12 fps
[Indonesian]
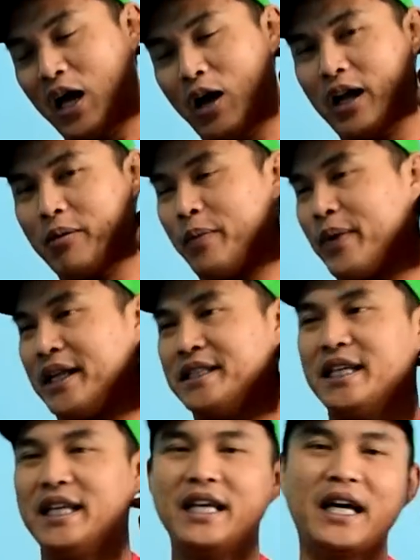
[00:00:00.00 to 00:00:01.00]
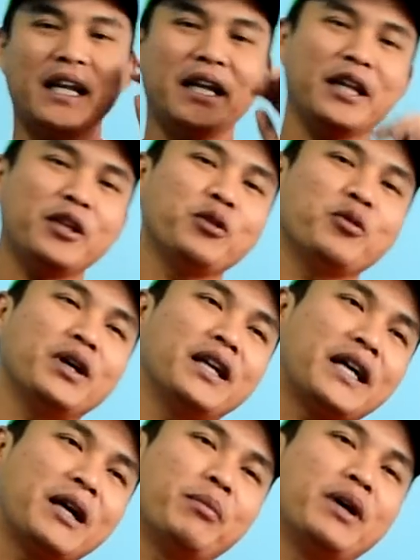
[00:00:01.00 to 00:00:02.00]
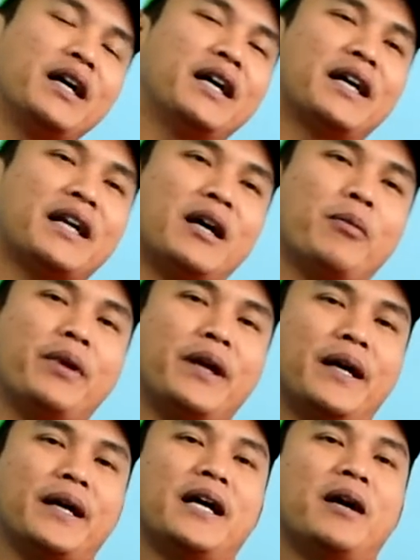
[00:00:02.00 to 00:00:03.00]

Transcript: Oke okay, my friend, jadi hari ini tuh gue ada kabar apa ya?